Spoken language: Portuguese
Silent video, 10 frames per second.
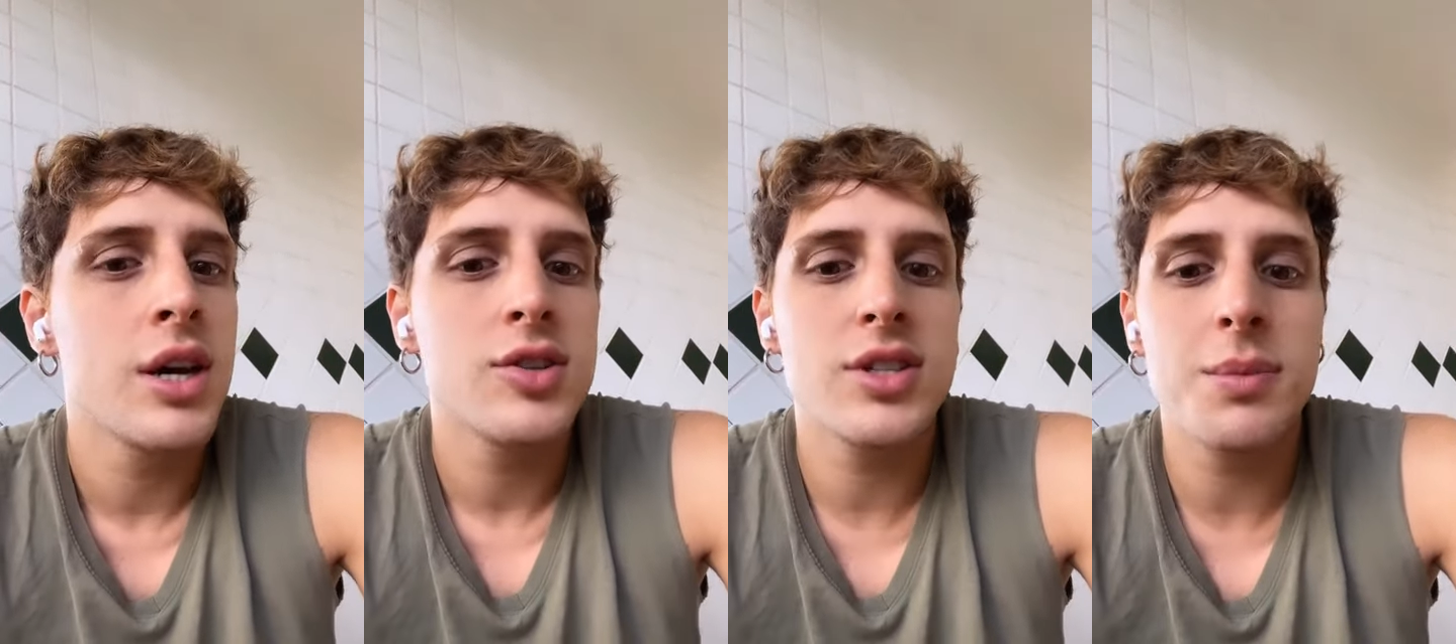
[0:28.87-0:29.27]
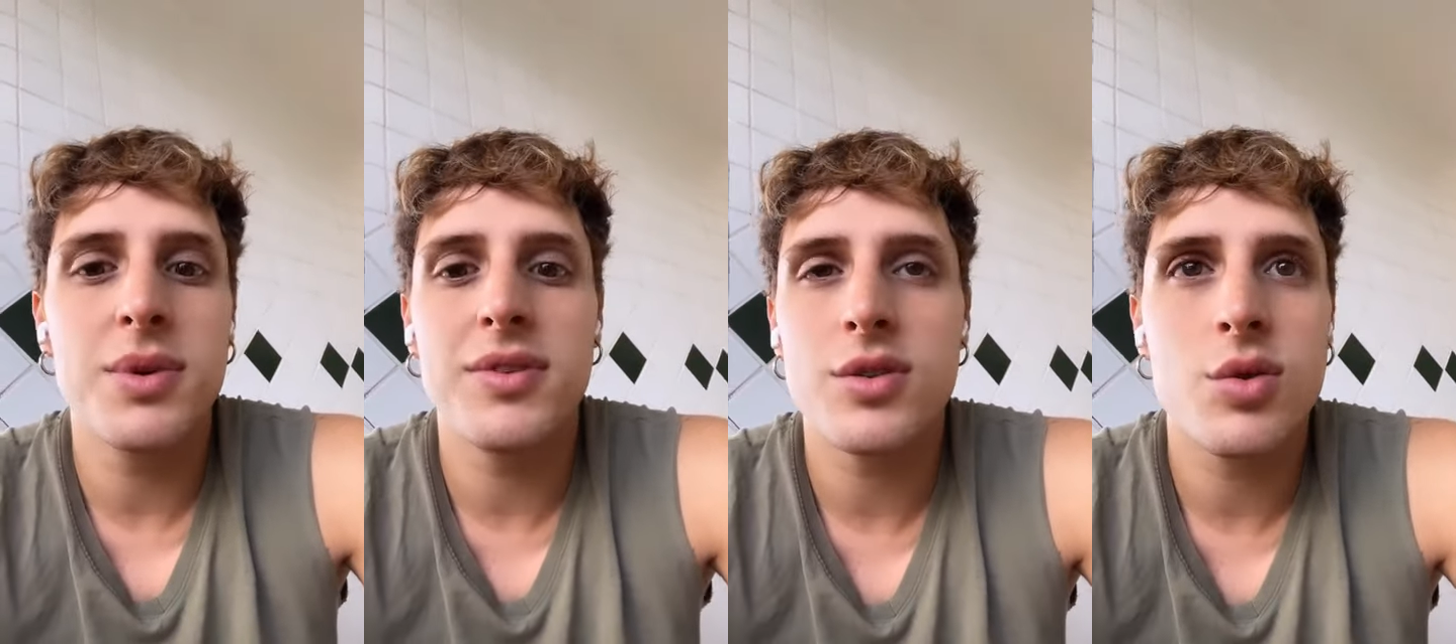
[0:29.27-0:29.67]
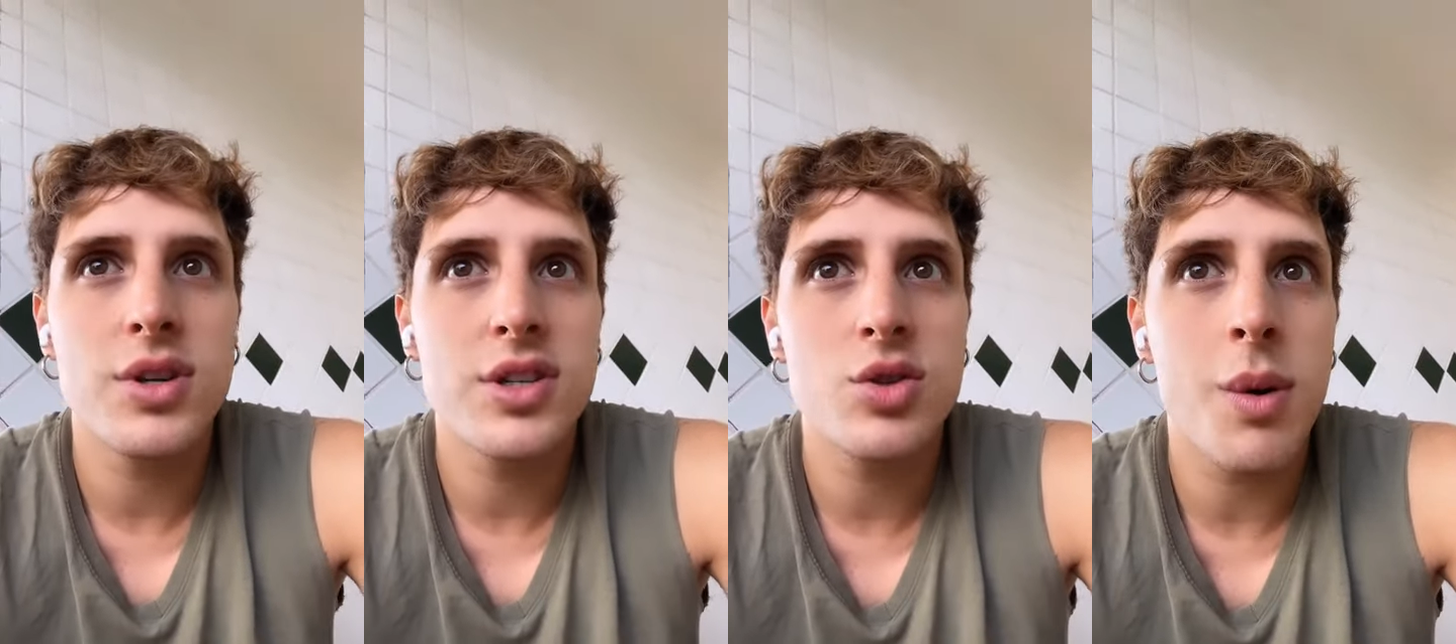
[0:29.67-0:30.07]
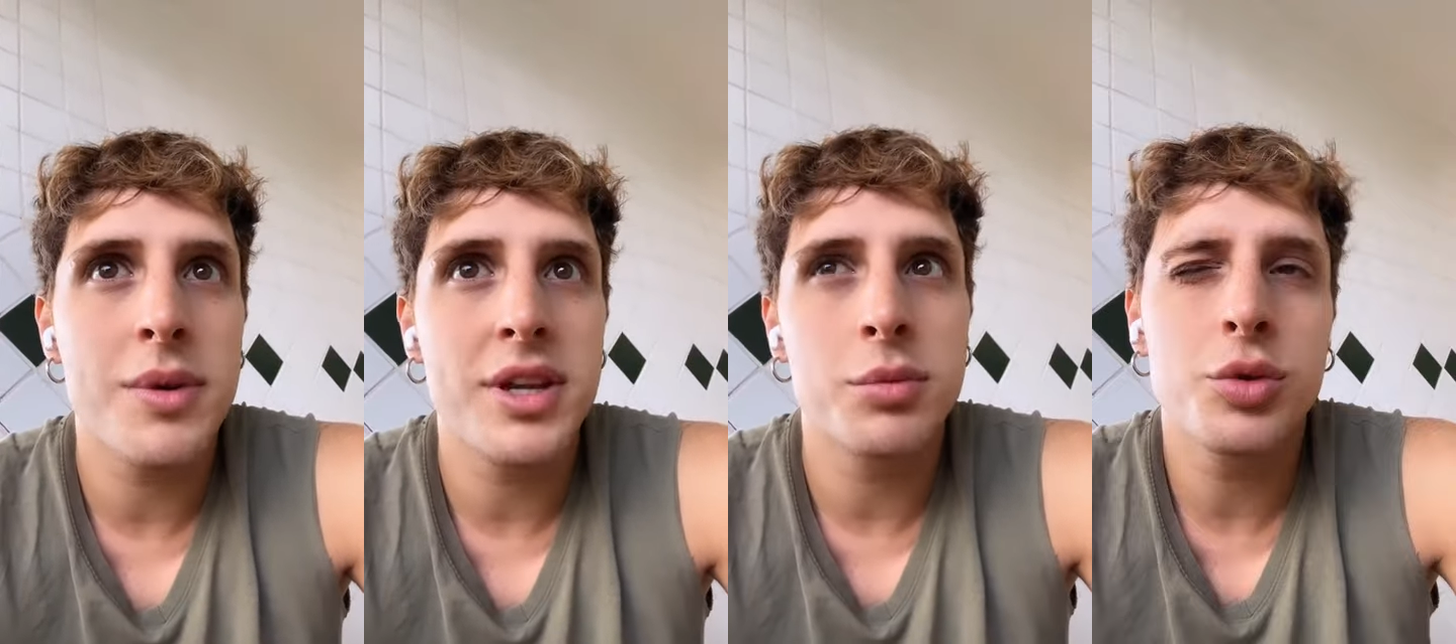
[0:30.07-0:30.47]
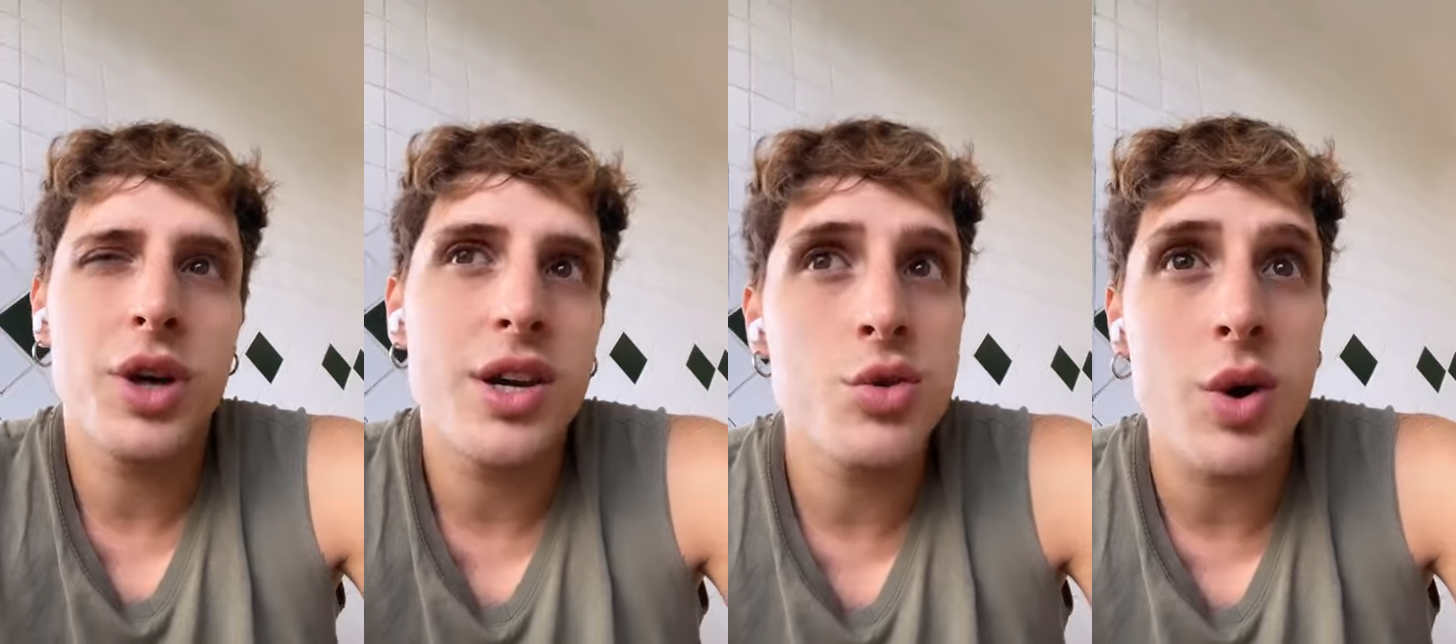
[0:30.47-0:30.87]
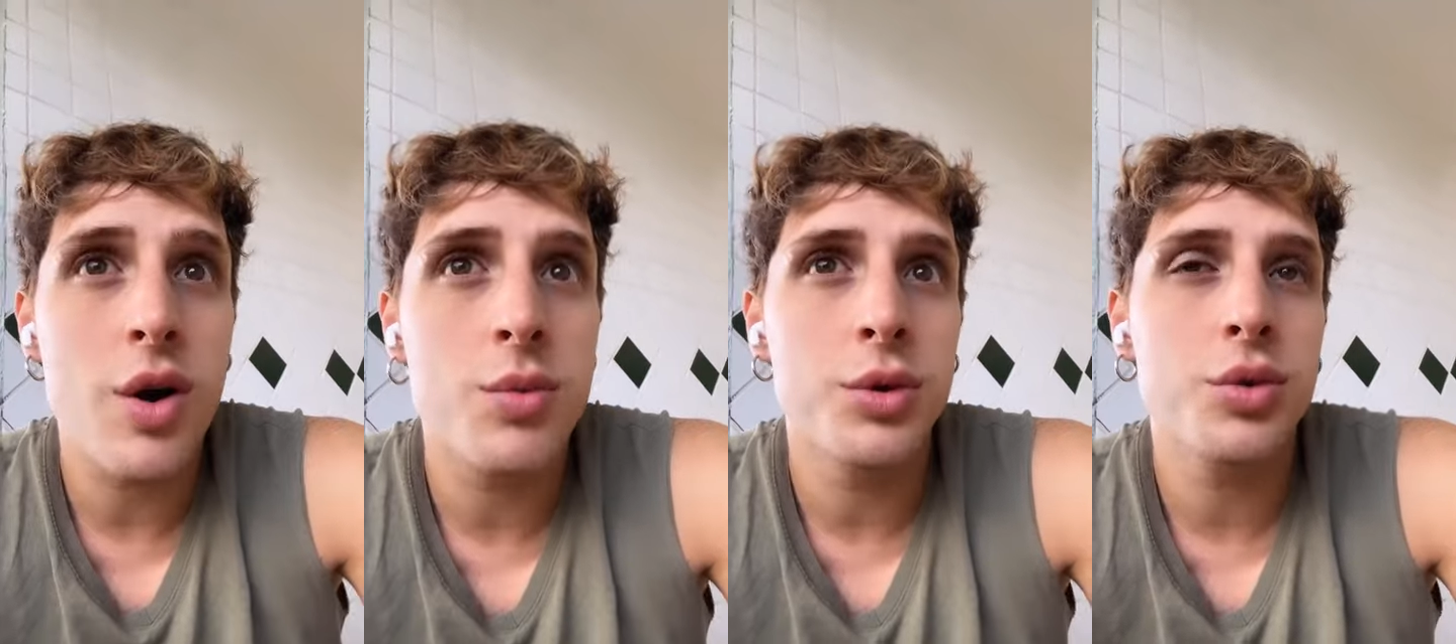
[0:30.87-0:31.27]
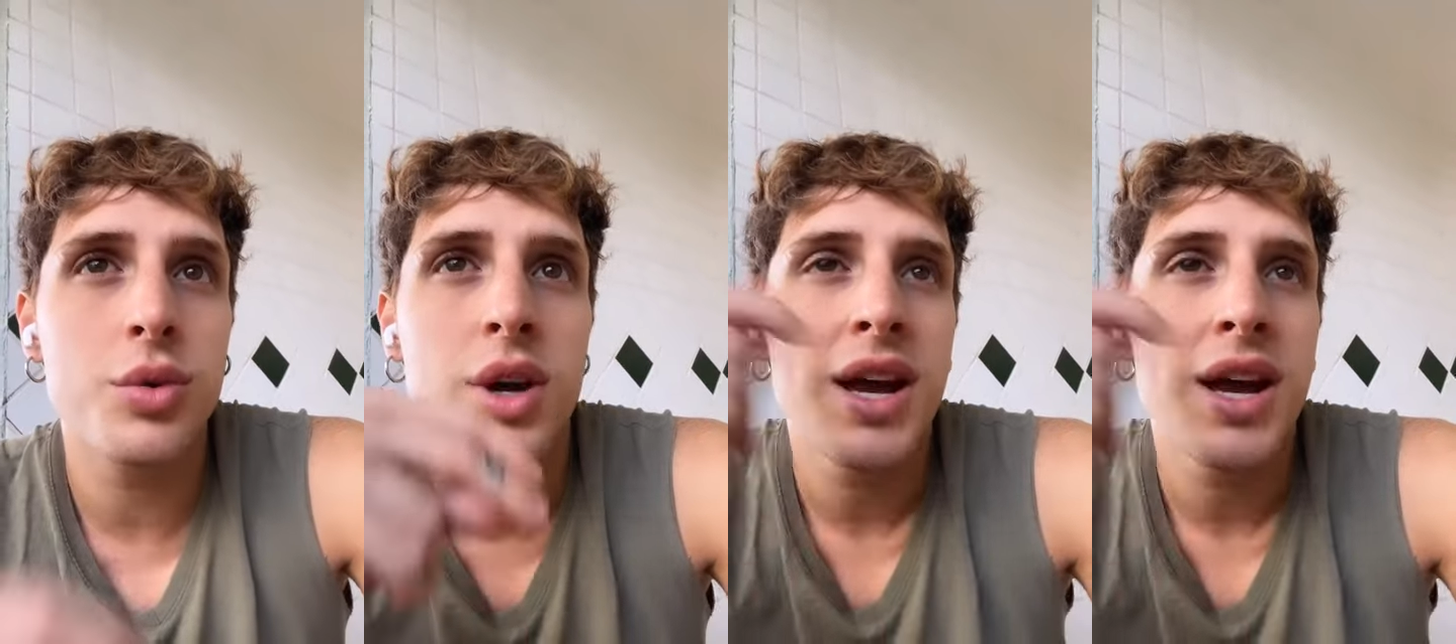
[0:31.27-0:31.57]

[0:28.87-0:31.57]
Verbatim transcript: de sempre ver as coisas de uma maneira muito casual, muito